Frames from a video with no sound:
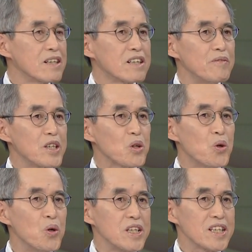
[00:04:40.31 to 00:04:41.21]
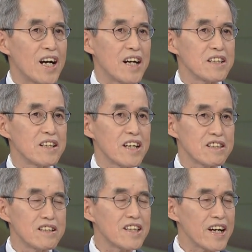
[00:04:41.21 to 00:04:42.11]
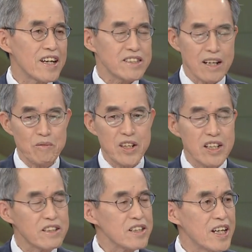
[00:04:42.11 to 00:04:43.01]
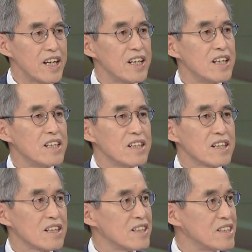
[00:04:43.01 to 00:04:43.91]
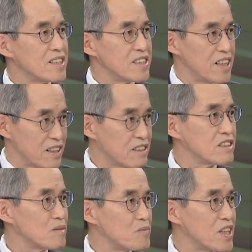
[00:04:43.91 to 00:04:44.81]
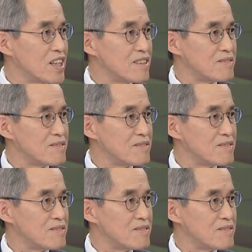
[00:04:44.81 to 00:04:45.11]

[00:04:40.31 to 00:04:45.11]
그러면 코인 가격의 등락에 사람들이 그렇게 일희일비 안 할 것이다. 예, 그렇습니다.